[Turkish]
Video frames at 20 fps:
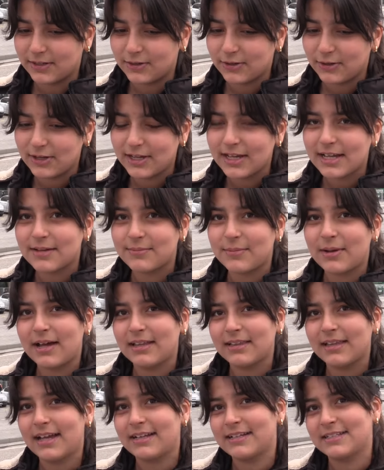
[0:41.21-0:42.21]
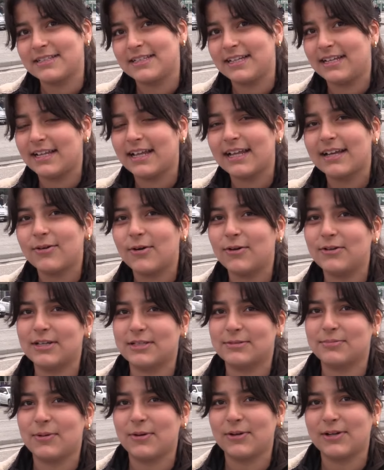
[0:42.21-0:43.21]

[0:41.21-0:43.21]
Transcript: göre ama Allah'ın izniyle Konya Spor